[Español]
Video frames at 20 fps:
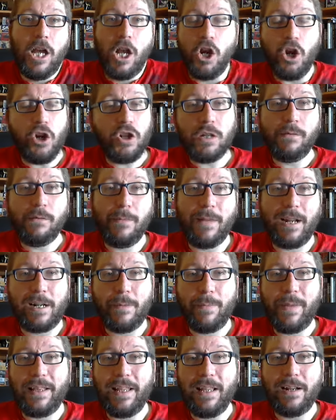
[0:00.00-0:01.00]
No se vuelve a
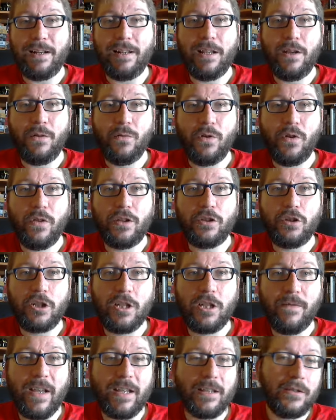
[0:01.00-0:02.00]
repetir ninguno de
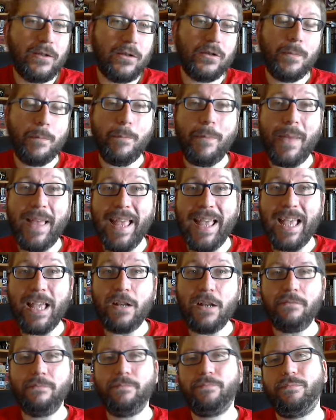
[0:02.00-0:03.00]
estos efectos,
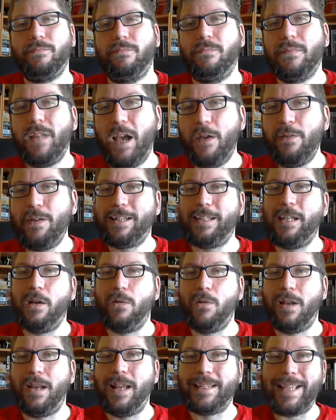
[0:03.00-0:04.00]
pero hay unas
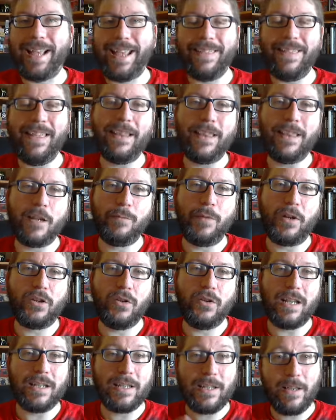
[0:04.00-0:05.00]
secuelas. Hay ciertas
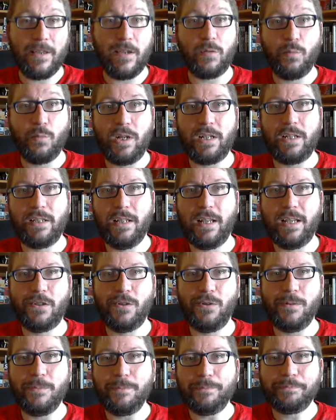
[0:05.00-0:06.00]
personas que después de
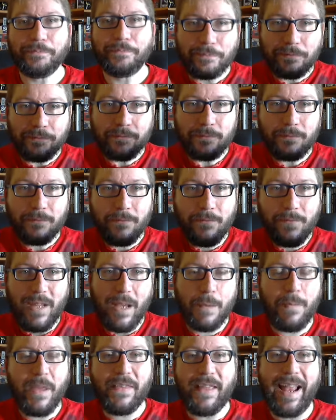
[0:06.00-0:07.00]
esto
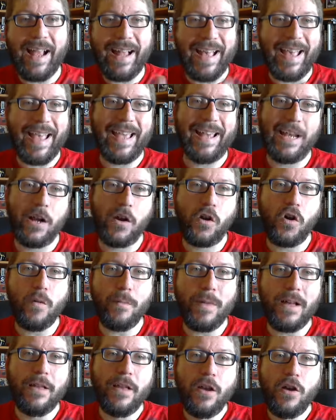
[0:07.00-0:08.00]
empiezan a caer en
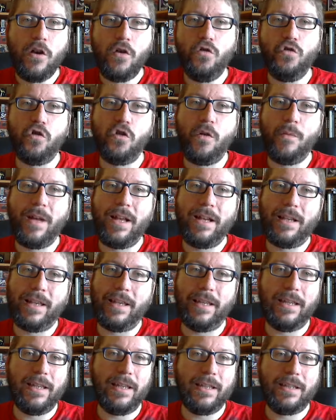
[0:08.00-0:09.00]
coma, un coma
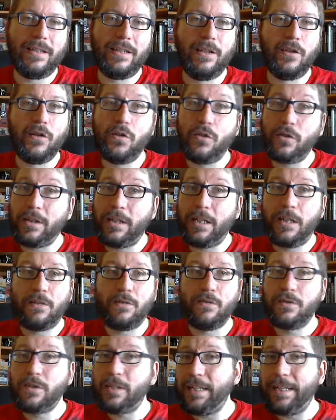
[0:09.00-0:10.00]
que si no se
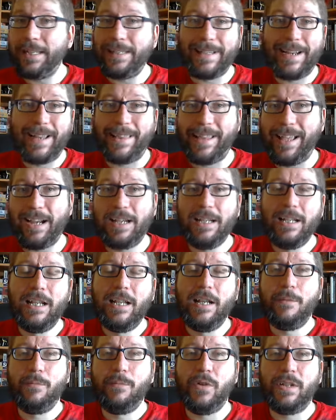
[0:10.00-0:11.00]
consigue tratar,
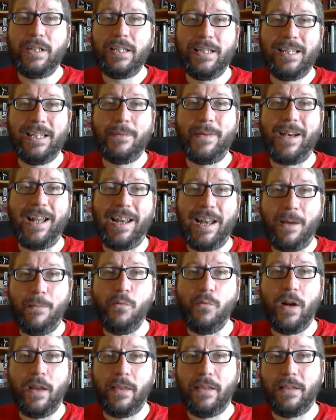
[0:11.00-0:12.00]
pues lleva a la
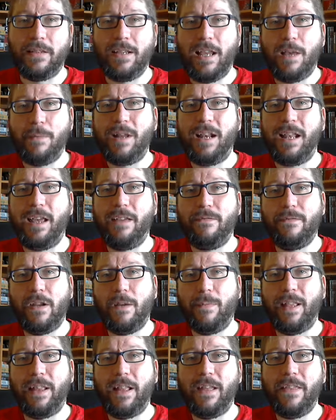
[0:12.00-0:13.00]
muerte, se llama la
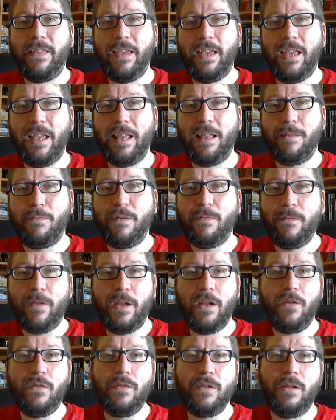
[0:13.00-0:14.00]
enfermedad de,
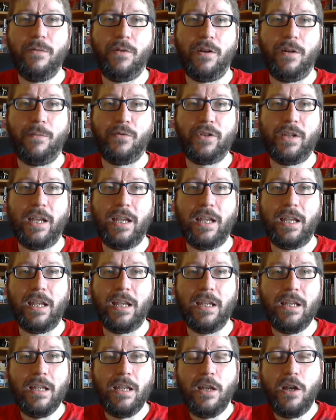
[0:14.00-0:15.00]
Morfeo y bueno, pues
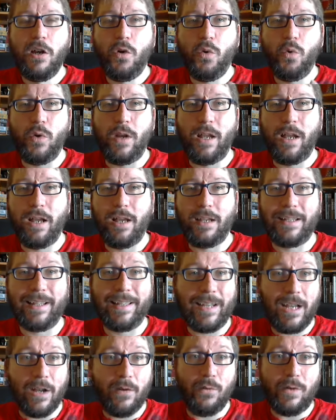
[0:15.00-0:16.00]
hay una, se
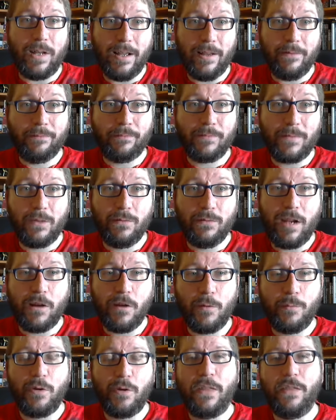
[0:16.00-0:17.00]
crea una,
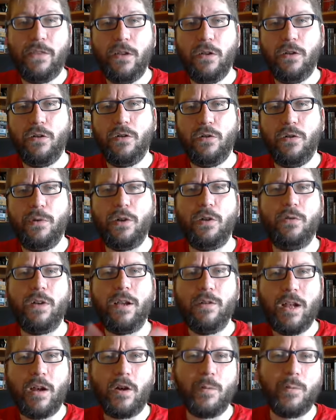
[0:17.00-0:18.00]
corporación o bueno,
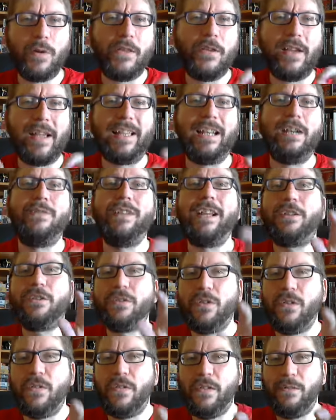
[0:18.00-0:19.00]
hay una corporación que crea una,
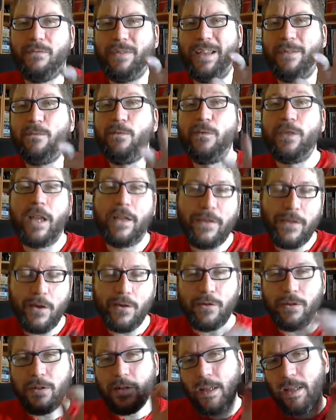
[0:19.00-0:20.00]
una
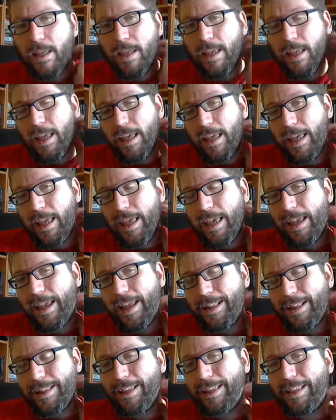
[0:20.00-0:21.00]
fundación eh,
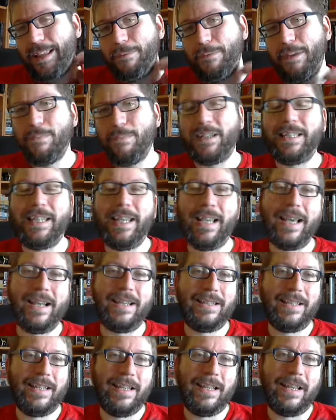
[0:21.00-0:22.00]
que intenta investigar
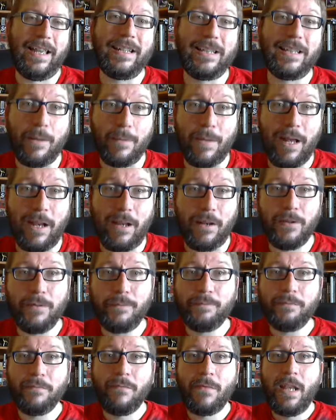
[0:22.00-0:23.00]
este, este mal,
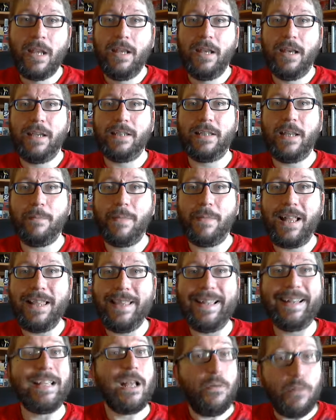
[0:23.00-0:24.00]
¿no? Este mal
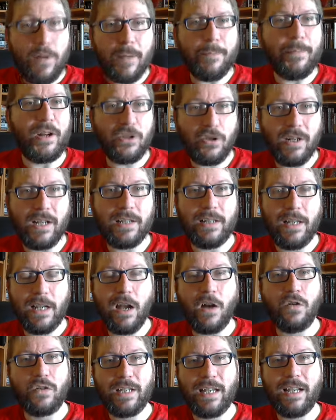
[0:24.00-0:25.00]
del que algunas personas sí
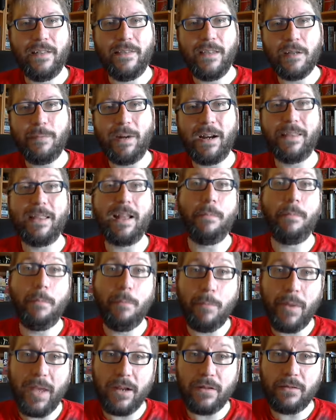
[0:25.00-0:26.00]
que consigan despertar,
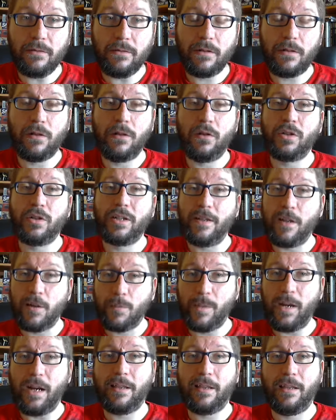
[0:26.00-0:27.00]
pero los que
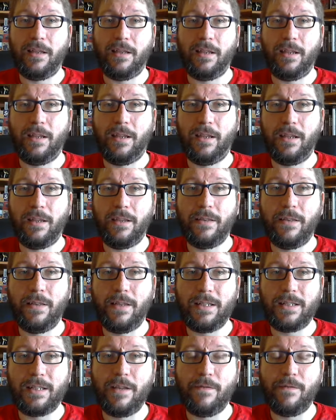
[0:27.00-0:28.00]
despiertan de,
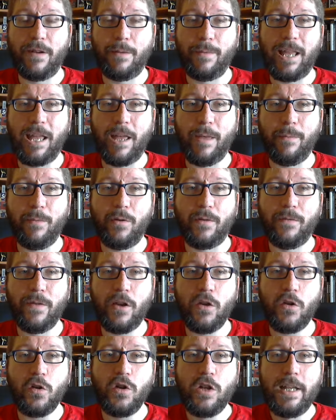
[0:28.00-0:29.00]
esta enfermedad de
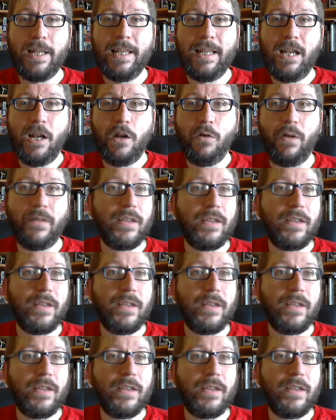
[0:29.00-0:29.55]
Morfeo lo